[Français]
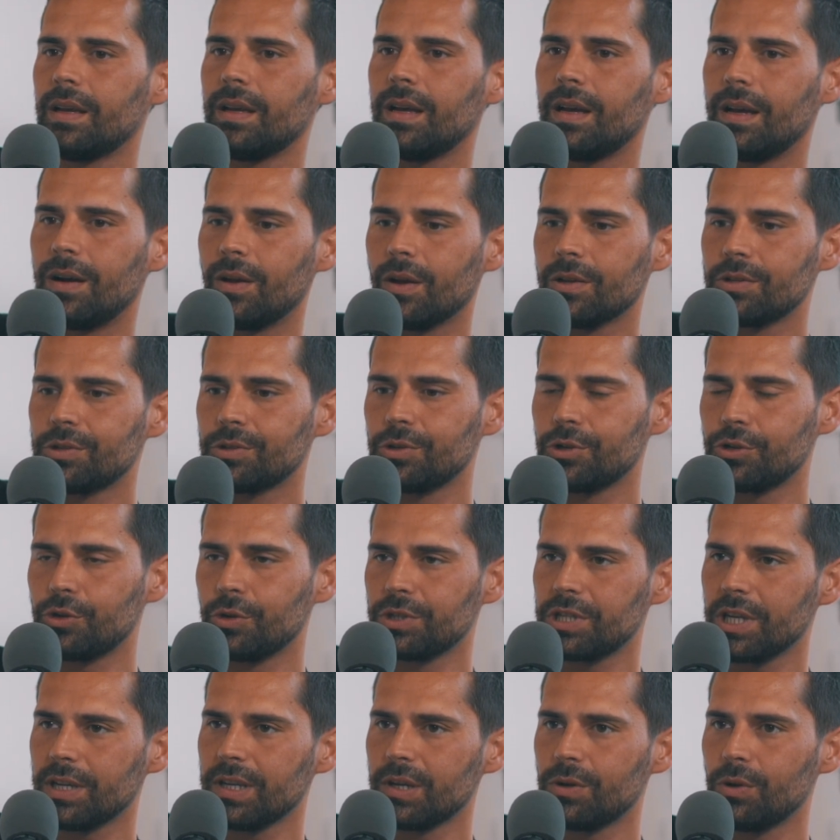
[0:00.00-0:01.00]
alors, ce que je
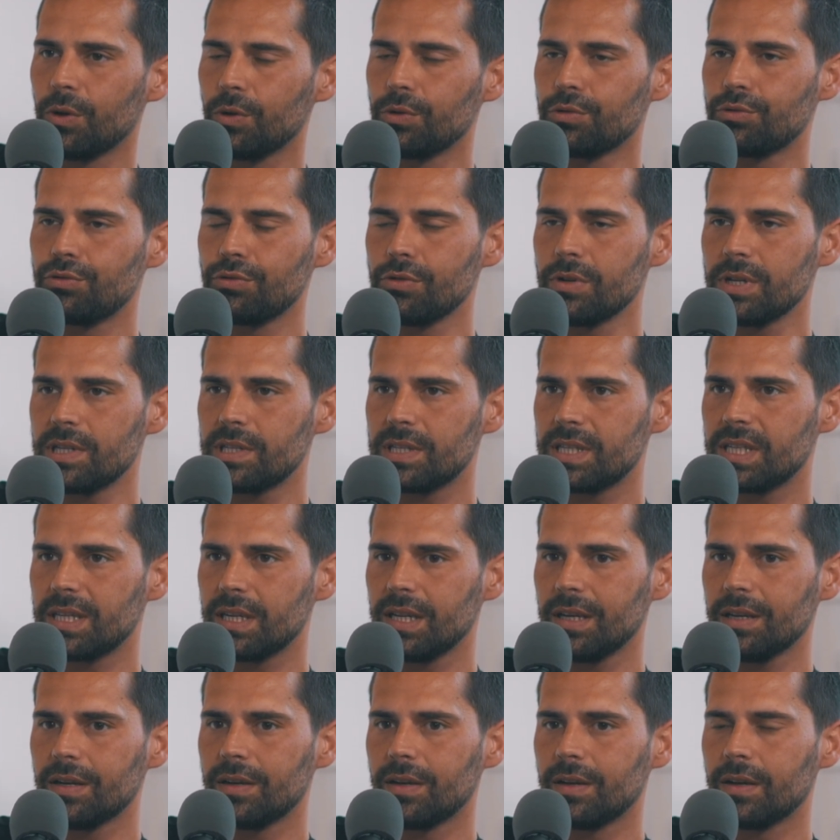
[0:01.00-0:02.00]
retiens avec le recul,
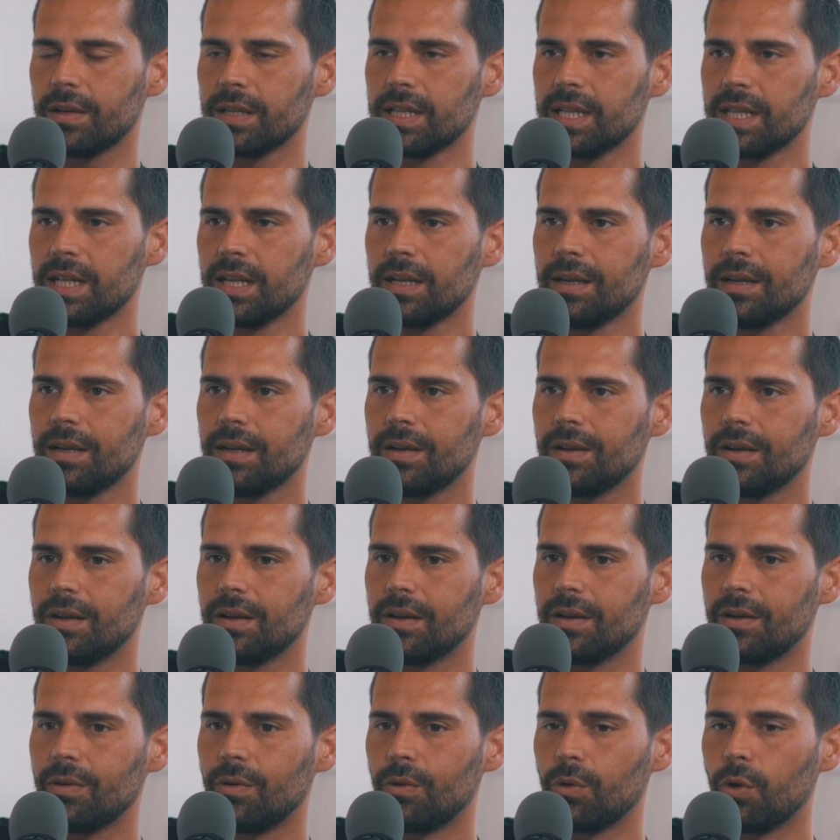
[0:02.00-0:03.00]
c'est qu'on
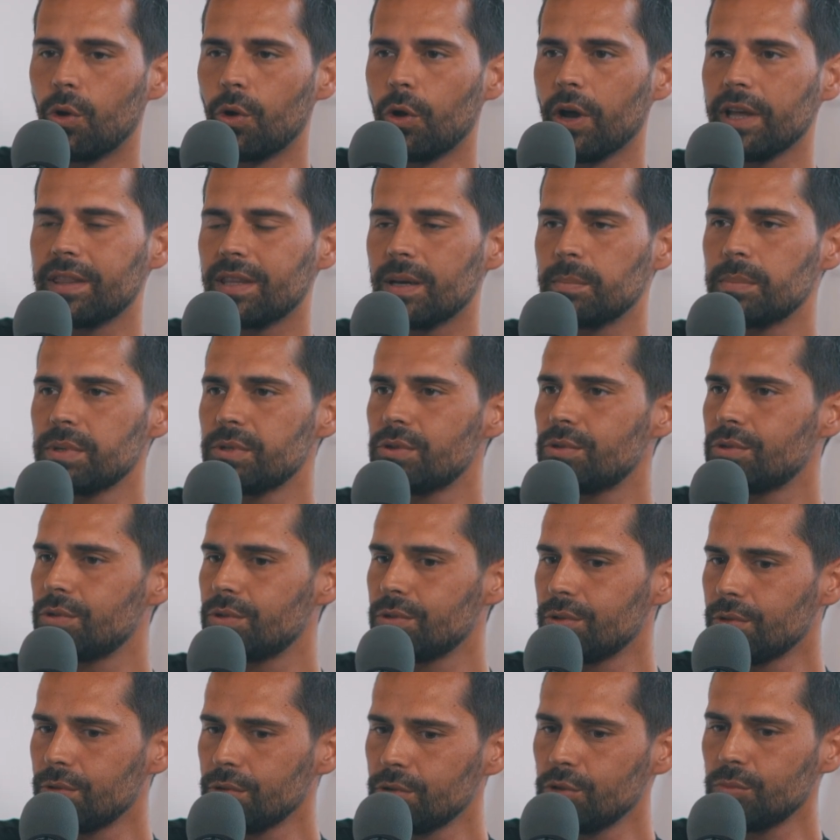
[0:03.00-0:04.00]
ne on regrette
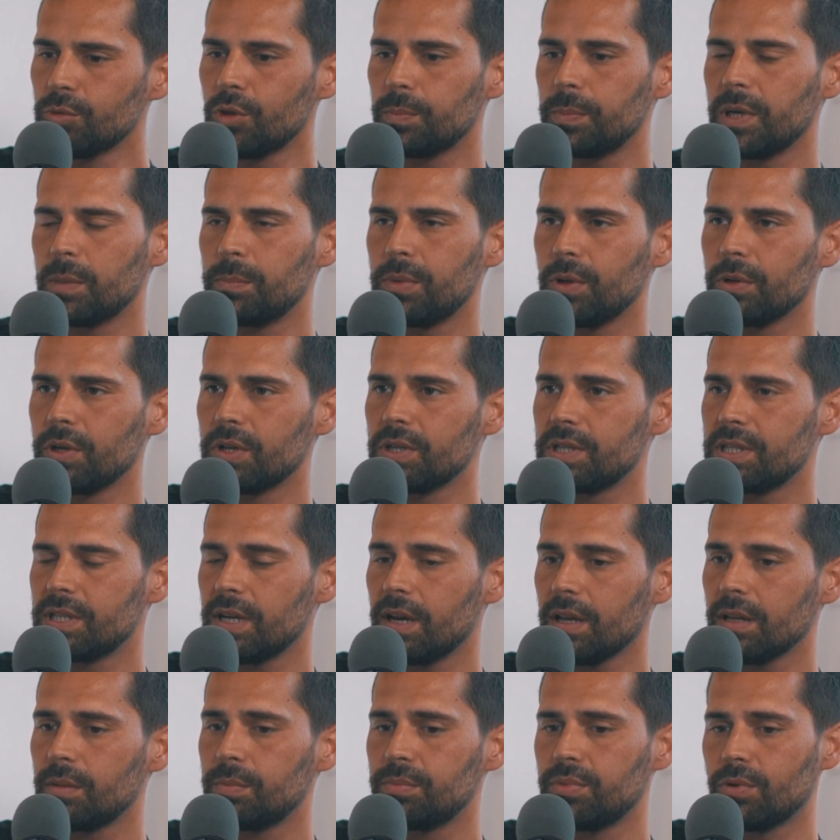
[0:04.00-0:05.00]
absolument pas Plug and
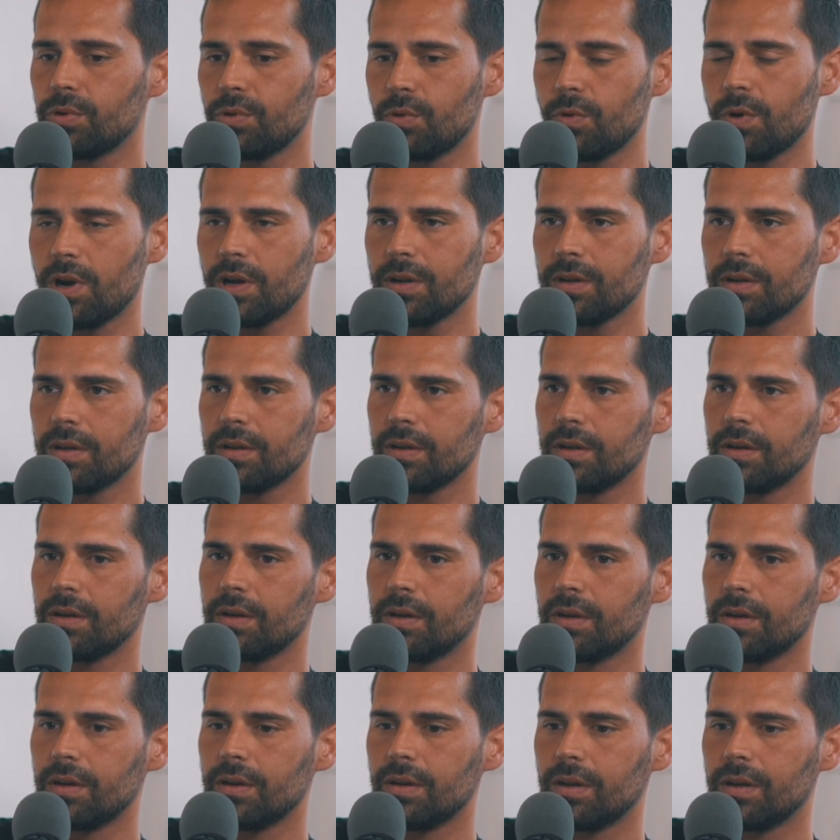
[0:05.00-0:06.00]
Start. Pourquoi
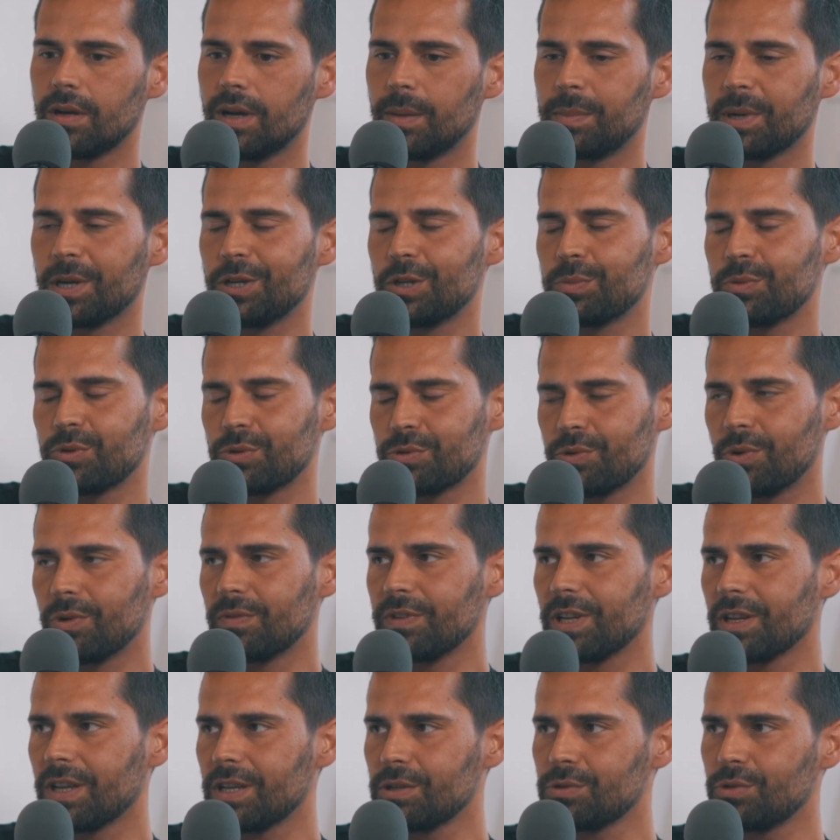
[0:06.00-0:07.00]
Après, je pense qu'on
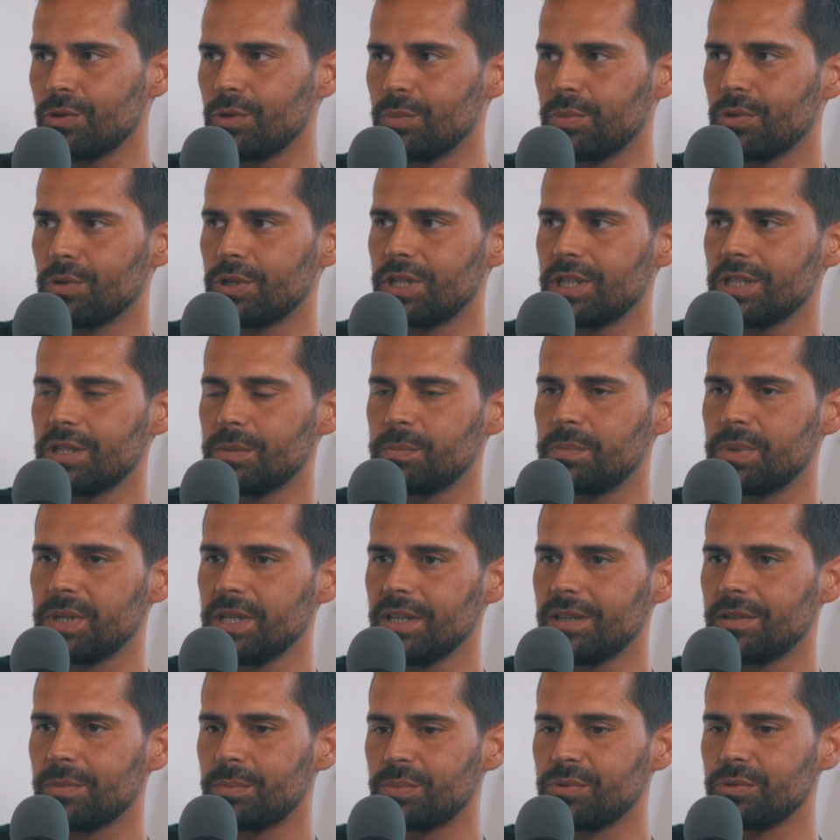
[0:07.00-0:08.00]
reviendra sur le projet
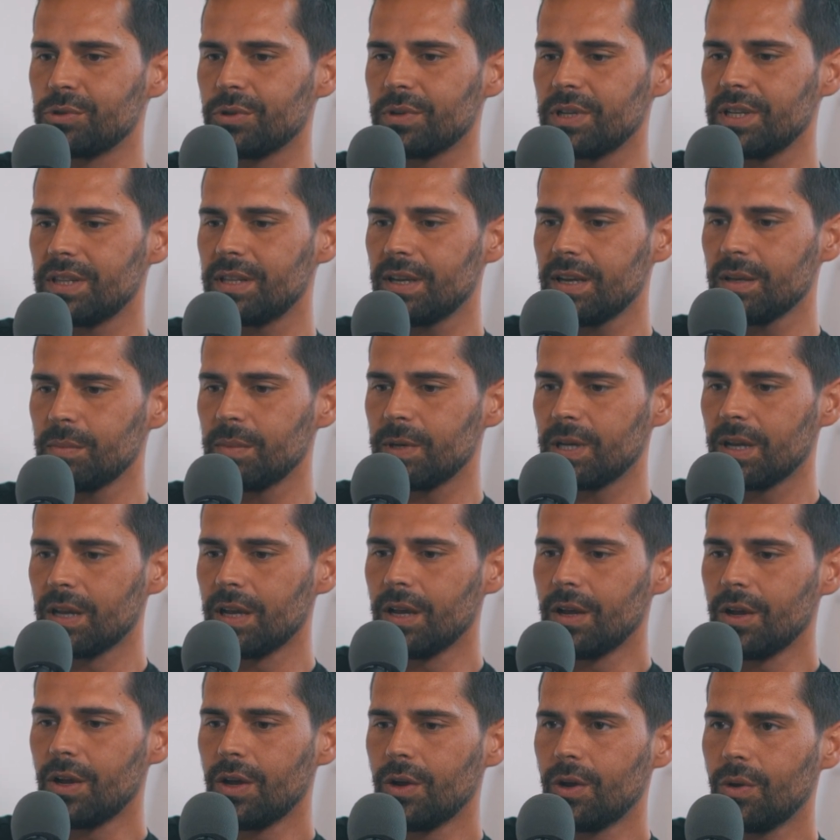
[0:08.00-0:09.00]
Split plus en détail, mais
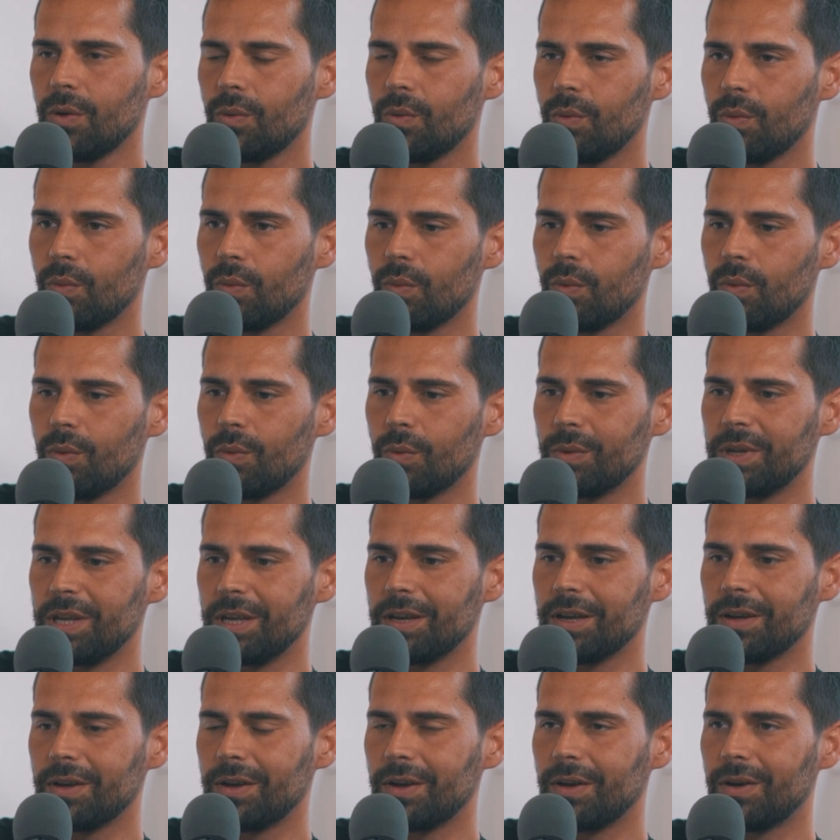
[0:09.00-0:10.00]
mm on,
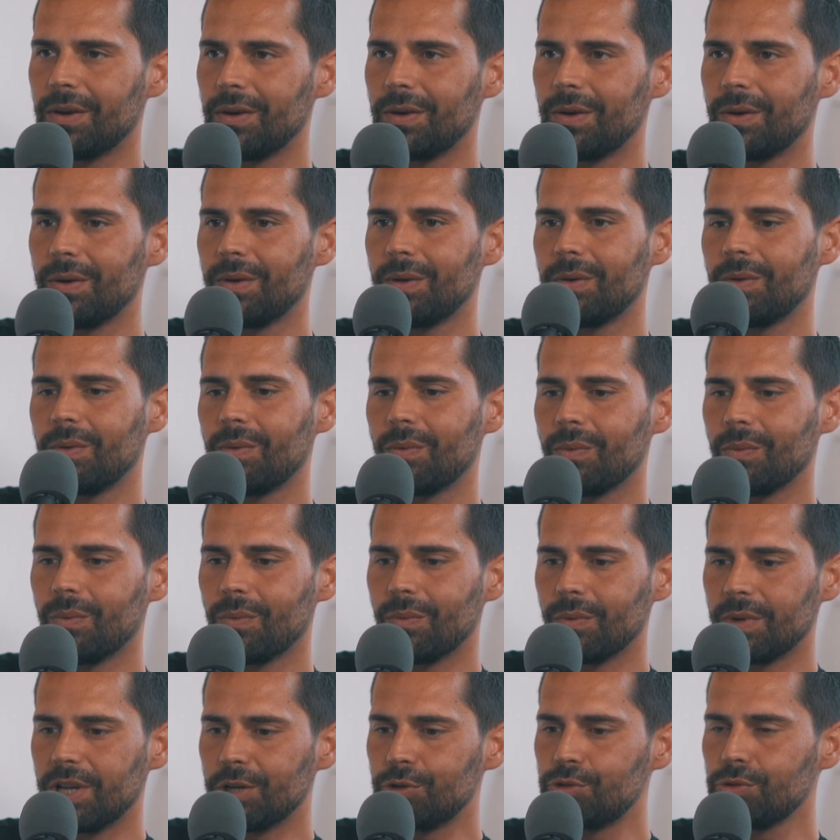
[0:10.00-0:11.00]
est, euh,
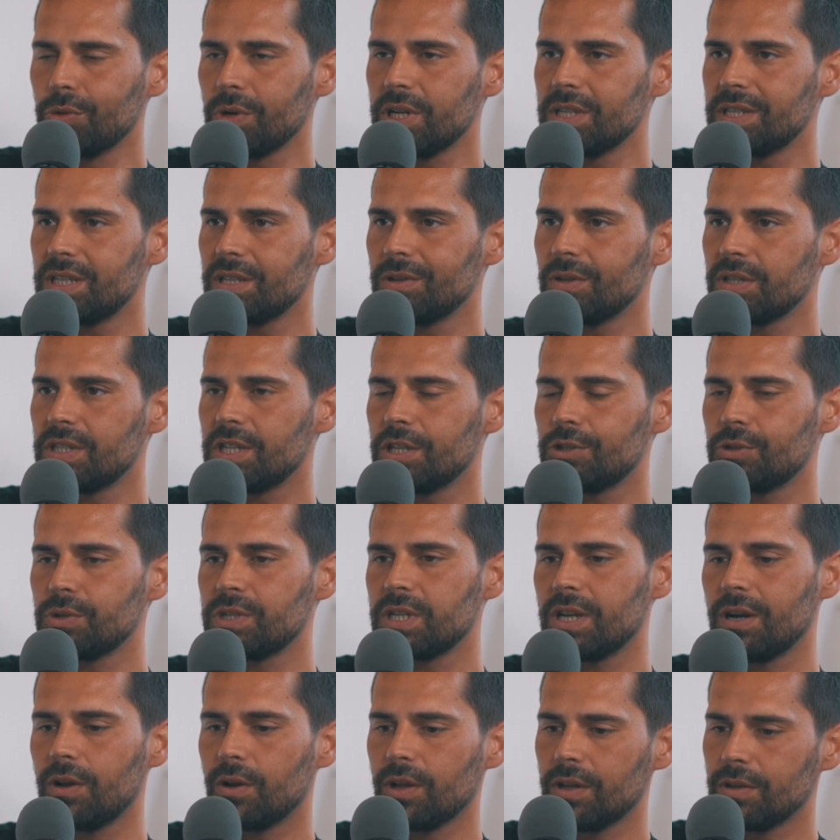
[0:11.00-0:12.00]
on, a toujours laissé notre siège
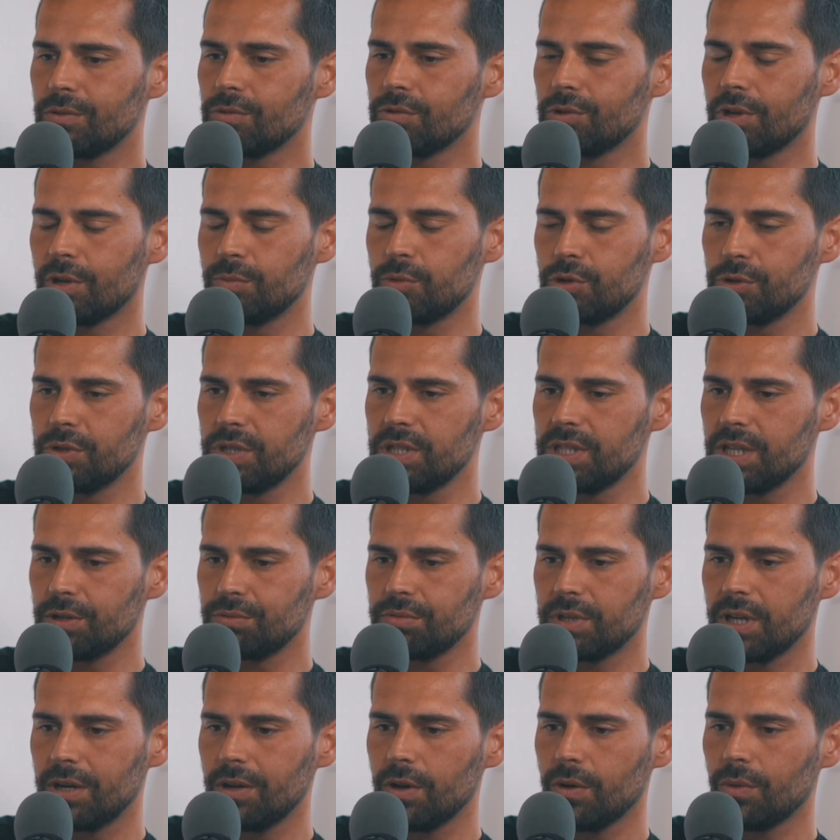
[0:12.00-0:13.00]
social. Alors, comme je le disais
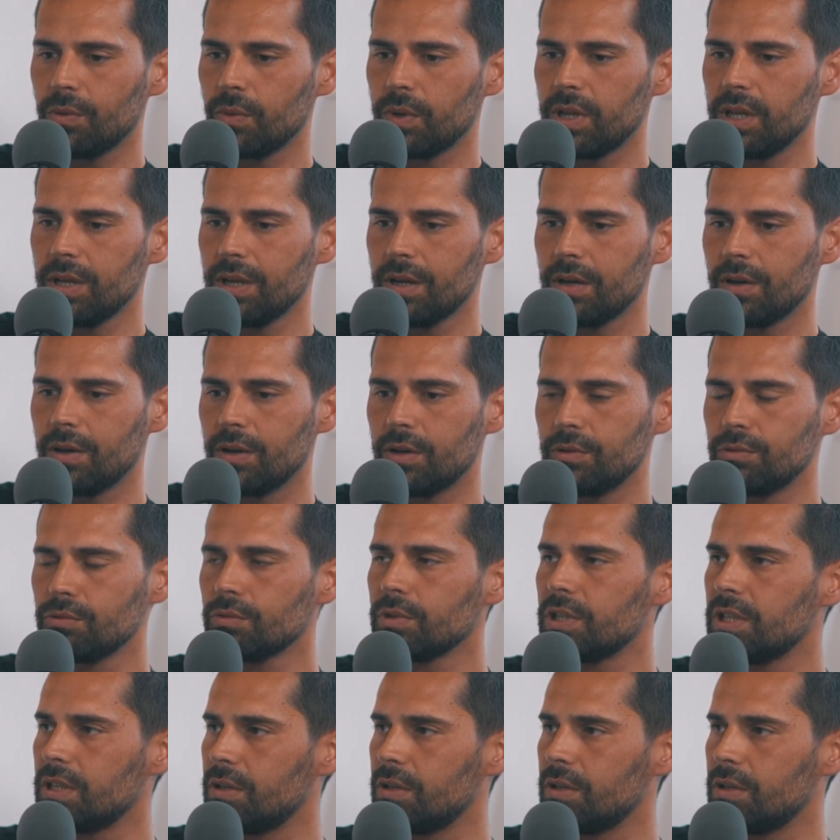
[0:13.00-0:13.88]
tout à l'heure, on est, euh, nous, on est